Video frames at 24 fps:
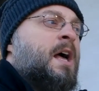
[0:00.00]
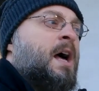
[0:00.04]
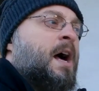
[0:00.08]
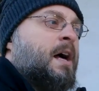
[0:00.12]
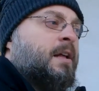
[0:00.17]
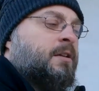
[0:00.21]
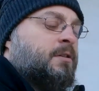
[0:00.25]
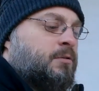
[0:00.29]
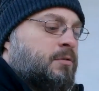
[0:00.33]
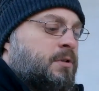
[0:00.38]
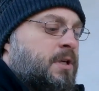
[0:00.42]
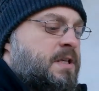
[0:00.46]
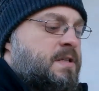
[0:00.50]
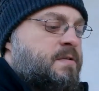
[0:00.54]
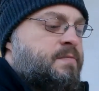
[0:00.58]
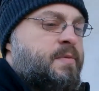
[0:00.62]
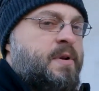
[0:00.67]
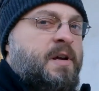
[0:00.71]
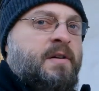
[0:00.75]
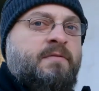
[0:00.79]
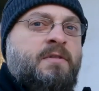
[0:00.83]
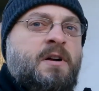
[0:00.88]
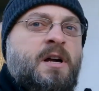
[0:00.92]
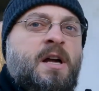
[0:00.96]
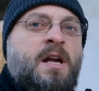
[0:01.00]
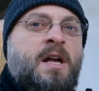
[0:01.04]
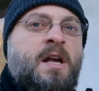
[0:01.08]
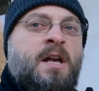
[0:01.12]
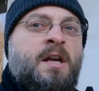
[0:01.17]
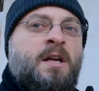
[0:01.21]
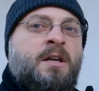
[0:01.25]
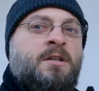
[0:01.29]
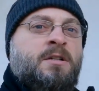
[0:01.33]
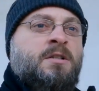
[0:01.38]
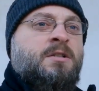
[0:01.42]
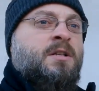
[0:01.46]
a druga sprawa,
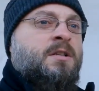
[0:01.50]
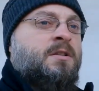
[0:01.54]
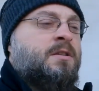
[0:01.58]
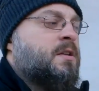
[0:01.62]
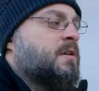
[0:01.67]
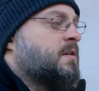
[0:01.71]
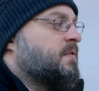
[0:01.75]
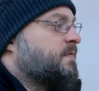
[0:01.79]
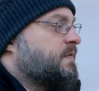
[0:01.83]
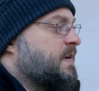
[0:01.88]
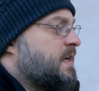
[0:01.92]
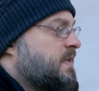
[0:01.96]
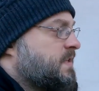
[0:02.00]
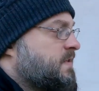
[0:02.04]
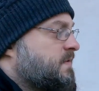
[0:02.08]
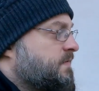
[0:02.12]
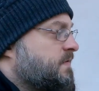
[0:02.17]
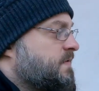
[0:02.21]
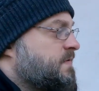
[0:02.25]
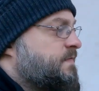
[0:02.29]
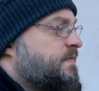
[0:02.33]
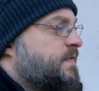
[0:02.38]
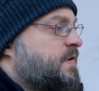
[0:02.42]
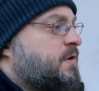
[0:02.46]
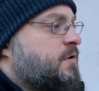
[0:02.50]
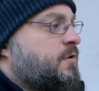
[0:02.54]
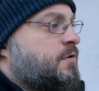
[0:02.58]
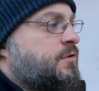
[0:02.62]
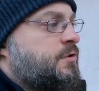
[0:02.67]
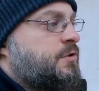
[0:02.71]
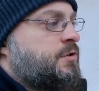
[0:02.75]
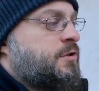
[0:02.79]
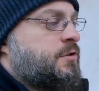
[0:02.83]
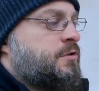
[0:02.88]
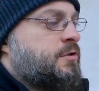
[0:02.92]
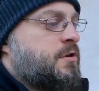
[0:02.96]
że te warstwy
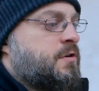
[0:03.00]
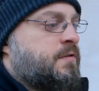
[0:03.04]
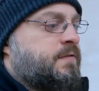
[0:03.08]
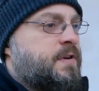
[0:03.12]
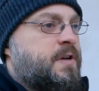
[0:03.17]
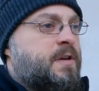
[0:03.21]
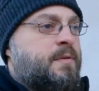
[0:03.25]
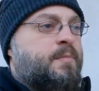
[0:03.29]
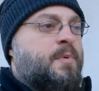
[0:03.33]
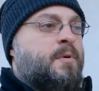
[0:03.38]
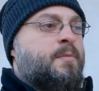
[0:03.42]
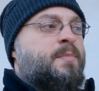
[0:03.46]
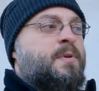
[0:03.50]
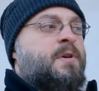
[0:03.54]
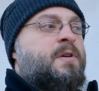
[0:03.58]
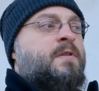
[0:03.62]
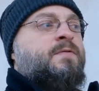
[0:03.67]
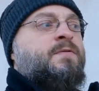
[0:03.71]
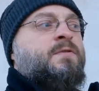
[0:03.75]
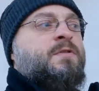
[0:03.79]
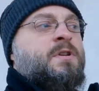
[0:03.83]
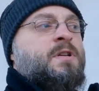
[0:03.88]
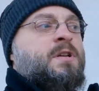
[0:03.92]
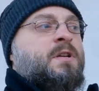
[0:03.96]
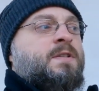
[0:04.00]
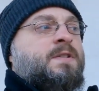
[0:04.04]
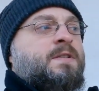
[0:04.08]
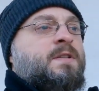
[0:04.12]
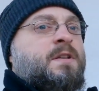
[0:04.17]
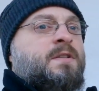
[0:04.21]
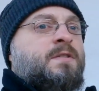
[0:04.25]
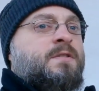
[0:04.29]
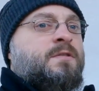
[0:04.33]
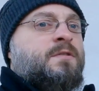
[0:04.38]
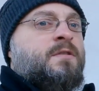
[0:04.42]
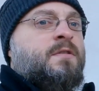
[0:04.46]
wykończeniowe, po pierwsze
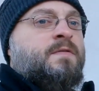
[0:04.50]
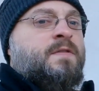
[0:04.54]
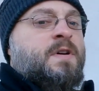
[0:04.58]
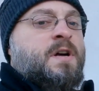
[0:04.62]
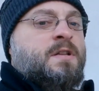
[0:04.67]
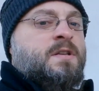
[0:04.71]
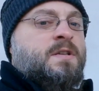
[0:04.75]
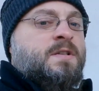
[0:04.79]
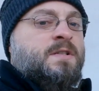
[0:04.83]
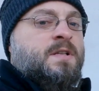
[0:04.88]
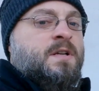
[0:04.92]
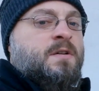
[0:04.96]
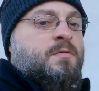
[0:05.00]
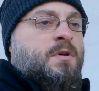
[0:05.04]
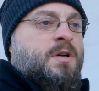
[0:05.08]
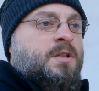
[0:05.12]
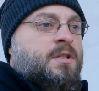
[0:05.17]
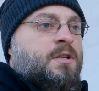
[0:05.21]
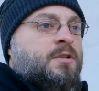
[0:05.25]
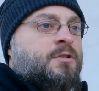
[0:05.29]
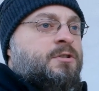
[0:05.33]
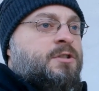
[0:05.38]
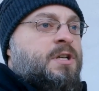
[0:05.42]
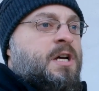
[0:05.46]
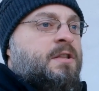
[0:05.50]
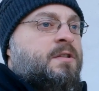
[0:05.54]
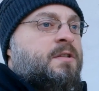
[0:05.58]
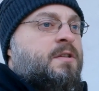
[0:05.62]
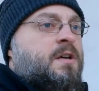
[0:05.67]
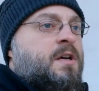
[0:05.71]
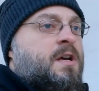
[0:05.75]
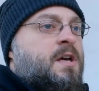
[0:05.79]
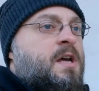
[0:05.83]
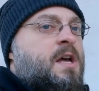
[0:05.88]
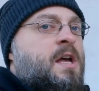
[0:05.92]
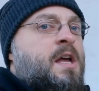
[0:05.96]
zdecydowanie zakładać
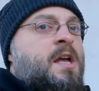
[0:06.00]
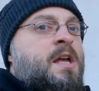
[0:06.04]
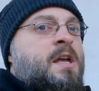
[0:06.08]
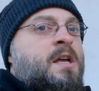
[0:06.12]
siatkę